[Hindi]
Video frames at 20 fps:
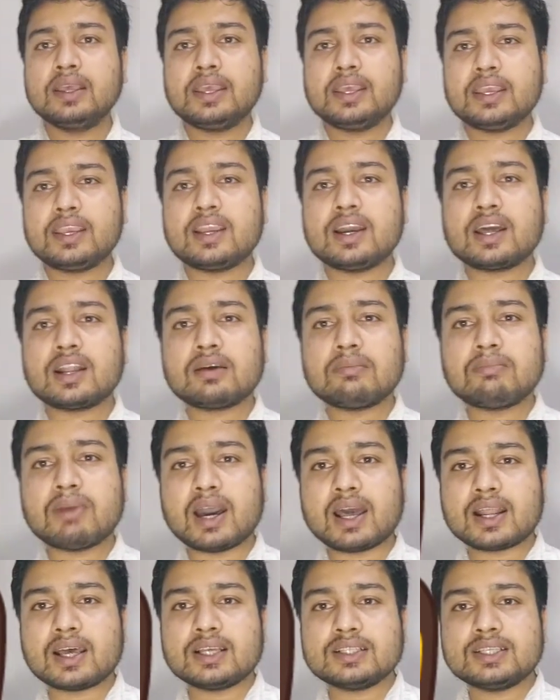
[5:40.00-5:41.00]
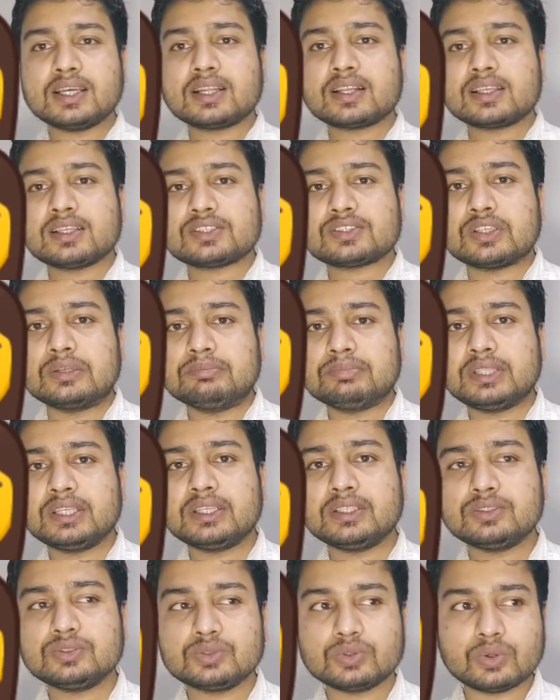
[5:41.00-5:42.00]
किसी विदेशी महिला से
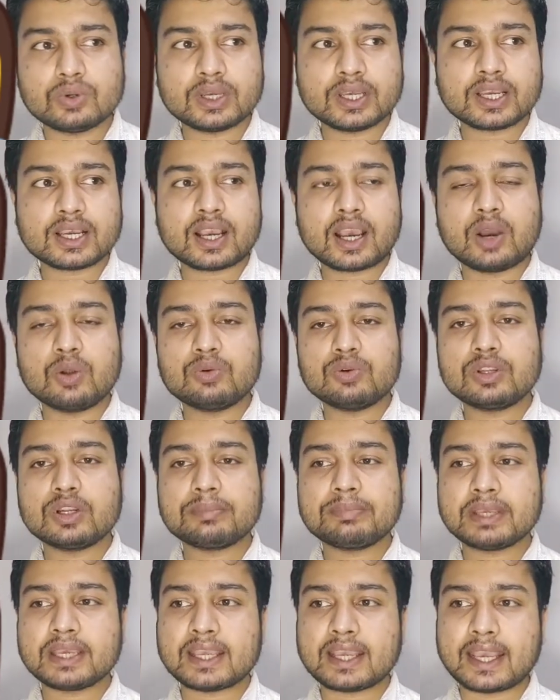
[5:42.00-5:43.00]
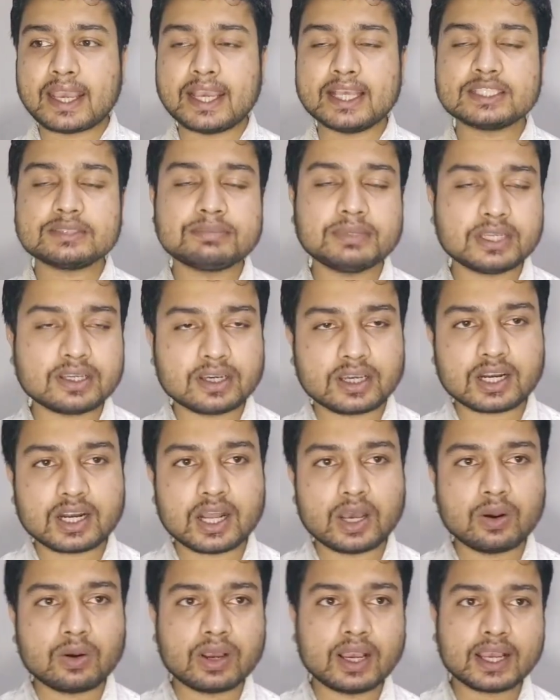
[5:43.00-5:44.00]
शादी कर कर नेपाल
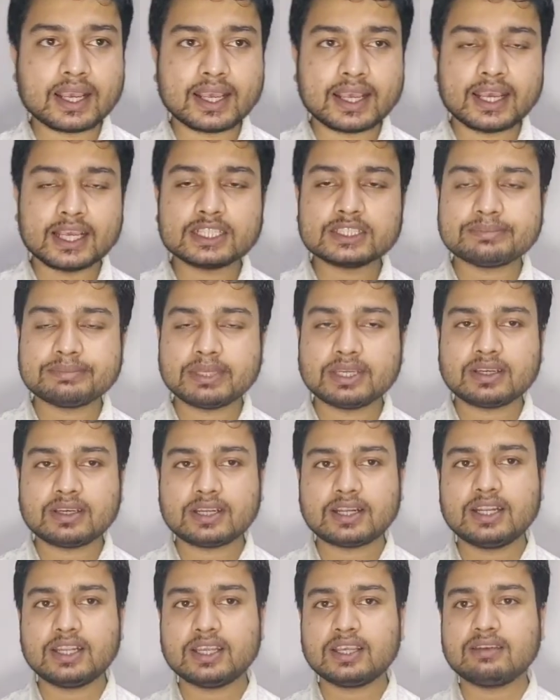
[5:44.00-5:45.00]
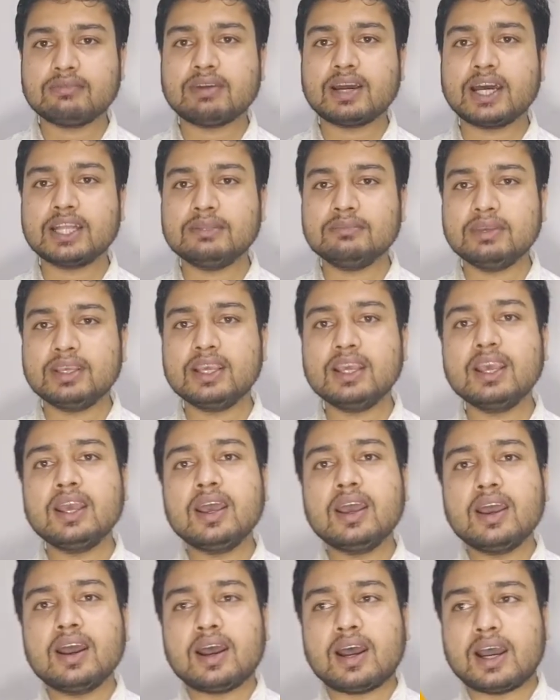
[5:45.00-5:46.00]
में लेकर के आते हैं तो
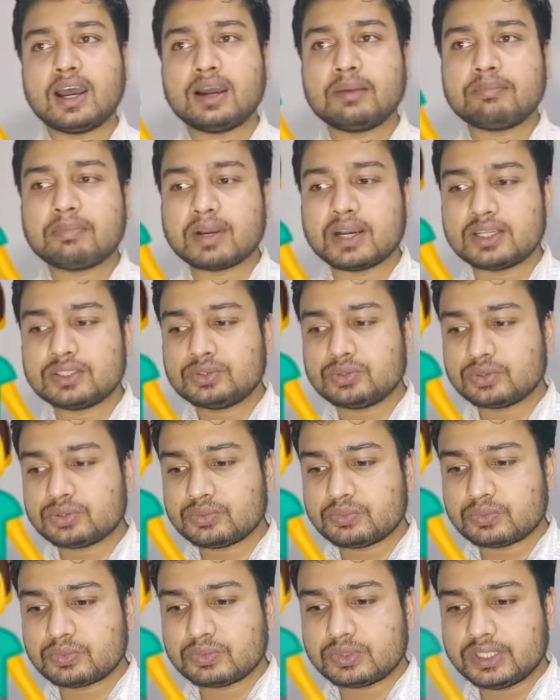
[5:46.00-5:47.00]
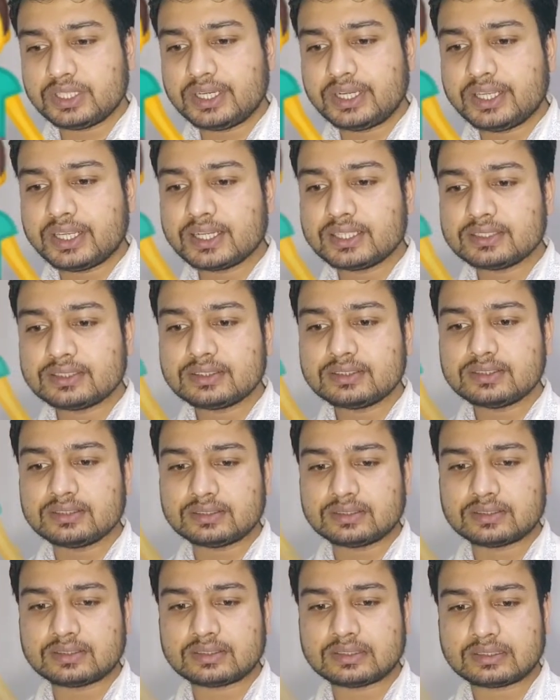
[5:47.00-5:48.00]
उस महिला को
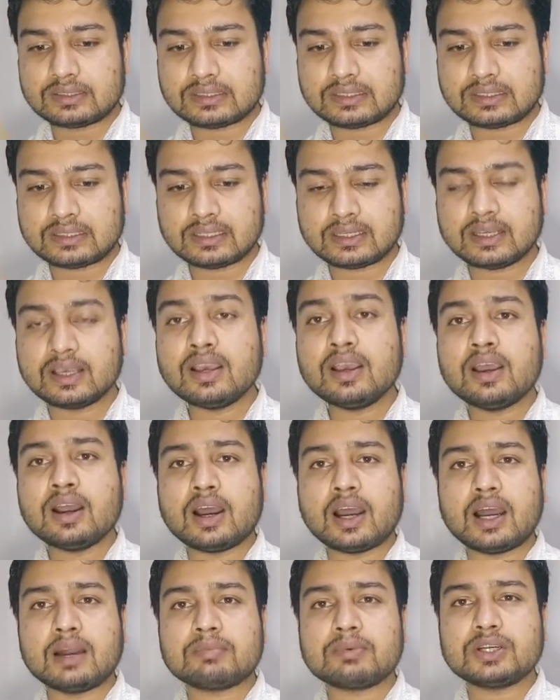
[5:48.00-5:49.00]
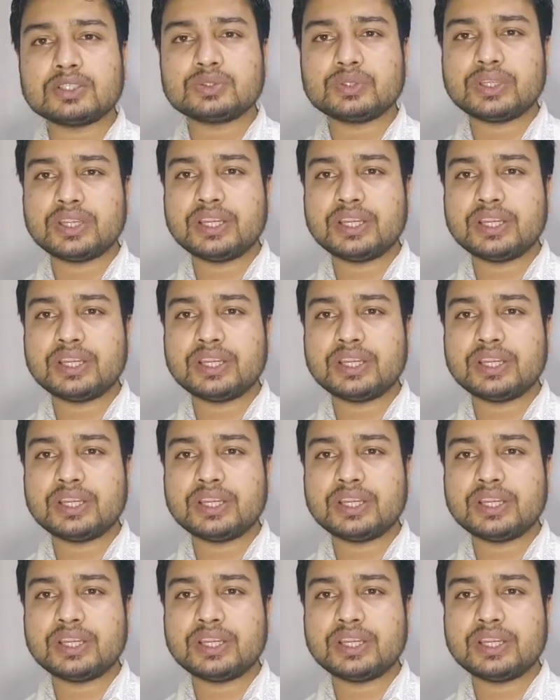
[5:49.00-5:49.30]
सात साल के बाद नेपाली